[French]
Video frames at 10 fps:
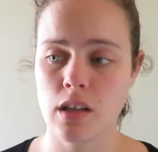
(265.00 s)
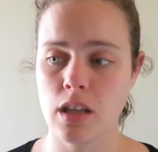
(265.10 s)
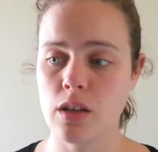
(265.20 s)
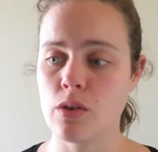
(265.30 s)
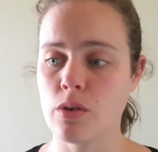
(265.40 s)

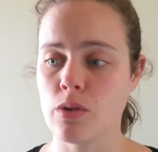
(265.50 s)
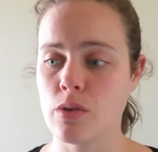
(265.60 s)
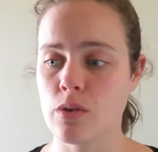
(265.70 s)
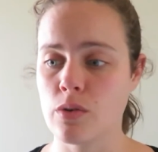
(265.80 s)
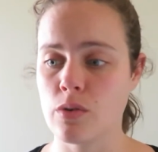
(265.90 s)

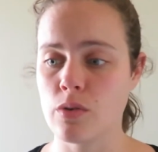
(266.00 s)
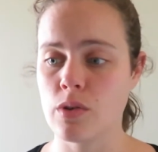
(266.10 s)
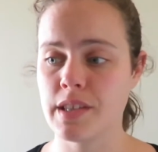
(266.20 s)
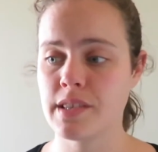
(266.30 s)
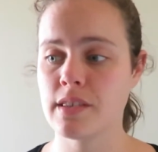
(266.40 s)
euh,
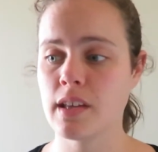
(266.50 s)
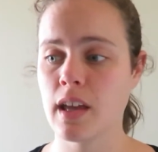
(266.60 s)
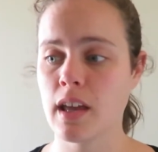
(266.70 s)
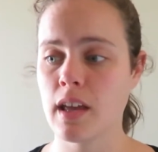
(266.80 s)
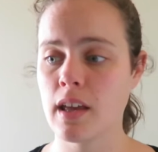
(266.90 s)
et, c'est
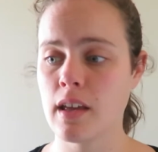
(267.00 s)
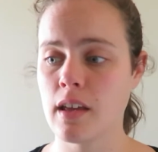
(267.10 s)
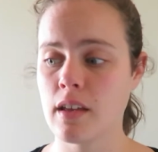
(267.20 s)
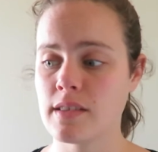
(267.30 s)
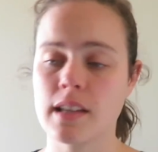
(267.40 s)

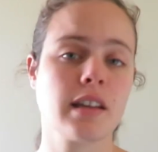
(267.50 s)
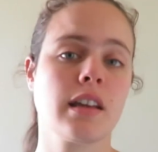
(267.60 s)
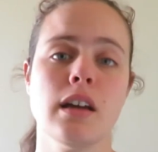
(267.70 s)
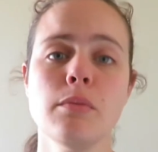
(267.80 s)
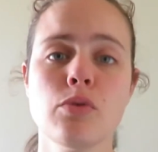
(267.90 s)
très
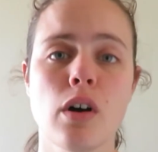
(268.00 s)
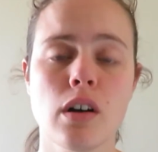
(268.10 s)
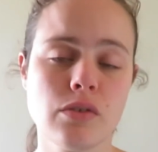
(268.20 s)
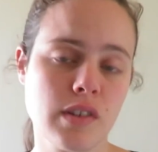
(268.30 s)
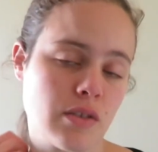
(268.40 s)
agréable, quoi,
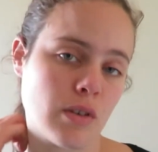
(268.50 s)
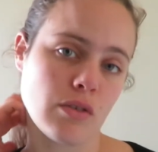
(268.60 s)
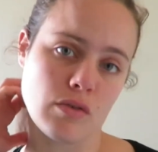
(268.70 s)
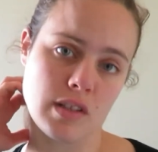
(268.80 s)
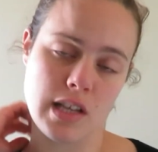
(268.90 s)
hein, de
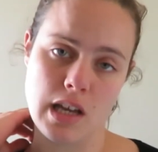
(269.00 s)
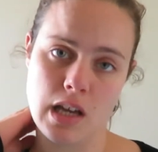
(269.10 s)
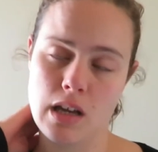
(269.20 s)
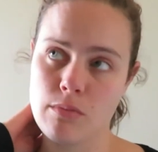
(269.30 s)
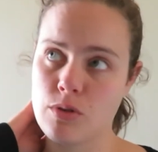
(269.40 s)
s'asseoir dans le
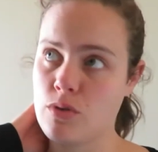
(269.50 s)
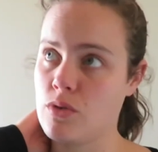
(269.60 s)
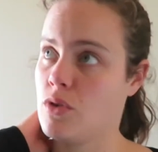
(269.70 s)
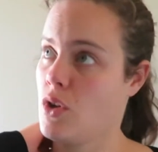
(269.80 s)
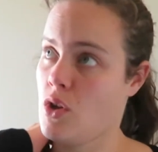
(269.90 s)
sable.
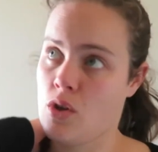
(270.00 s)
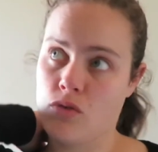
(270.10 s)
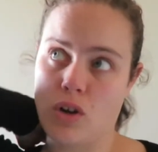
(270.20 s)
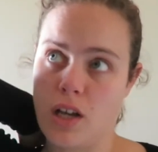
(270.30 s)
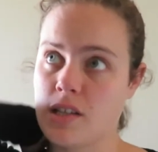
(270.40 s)
Euh,
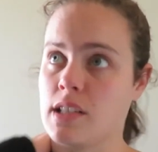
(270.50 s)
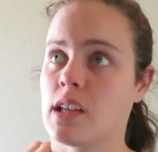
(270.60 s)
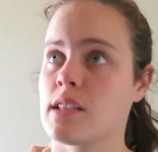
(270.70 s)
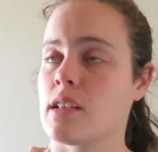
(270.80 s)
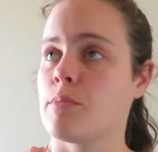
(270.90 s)
voilà, c'est
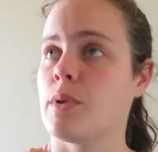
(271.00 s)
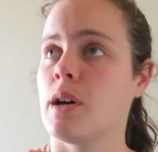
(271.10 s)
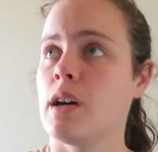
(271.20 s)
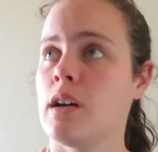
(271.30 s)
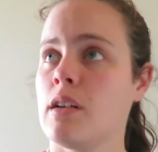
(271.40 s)
très
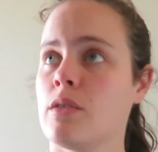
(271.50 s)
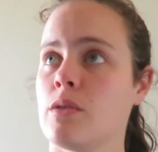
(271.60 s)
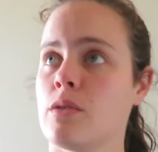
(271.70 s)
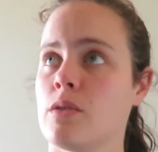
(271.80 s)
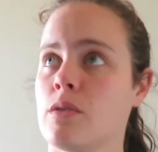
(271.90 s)
sympa.
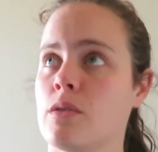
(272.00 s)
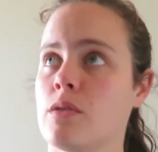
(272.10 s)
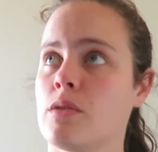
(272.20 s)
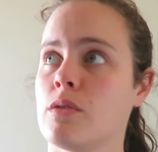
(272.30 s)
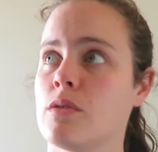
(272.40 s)
Euh,
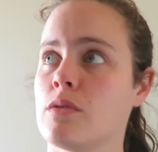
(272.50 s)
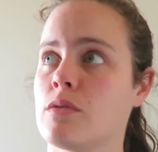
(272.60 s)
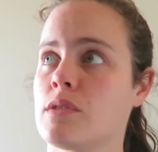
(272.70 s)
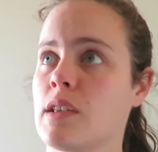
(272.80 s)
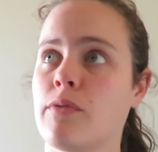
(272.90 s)

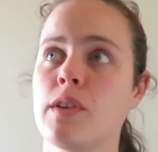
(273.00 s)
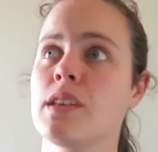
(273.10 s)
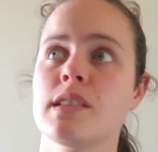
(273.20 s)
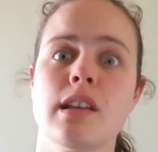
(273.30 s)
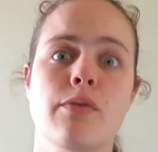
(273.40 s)
ça
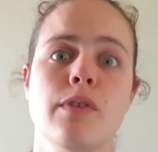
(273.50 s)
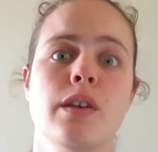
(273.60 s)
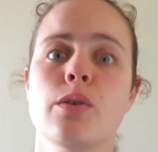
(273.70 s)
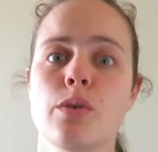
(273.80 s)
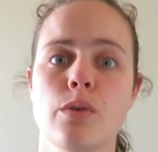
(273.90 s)
fait, ça
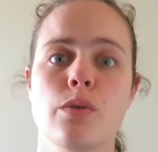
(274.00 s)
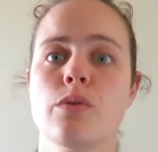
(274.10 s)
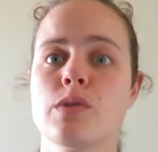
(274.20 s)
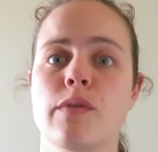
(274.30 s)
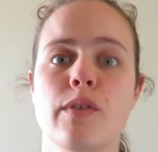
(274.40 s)
fait,
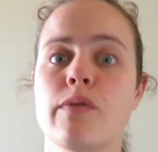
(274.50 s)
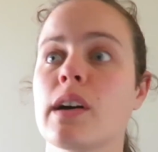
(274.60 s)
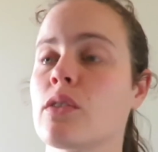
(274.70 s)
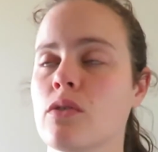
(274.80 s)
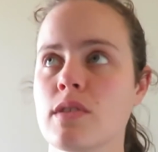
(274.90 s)
ça fait
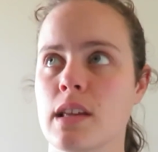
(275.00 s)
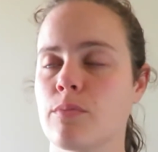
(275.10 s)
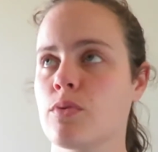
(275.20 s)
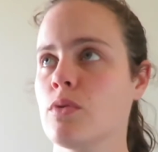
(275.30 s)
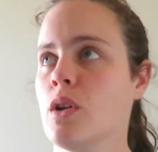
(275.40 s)
vacances un
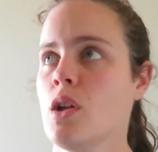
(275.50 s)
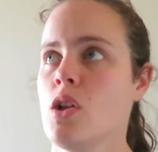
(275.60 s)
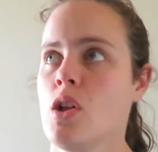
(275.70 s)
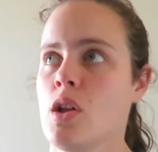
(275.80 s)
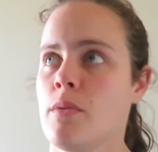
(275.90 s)
peu.
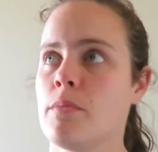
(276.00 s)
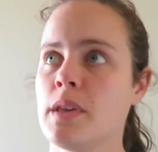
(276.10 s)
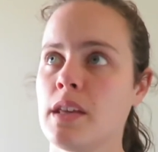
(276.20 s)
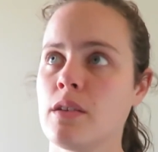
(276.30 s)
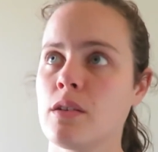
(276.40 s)

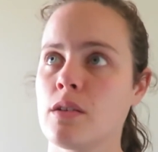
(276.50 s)
Mais,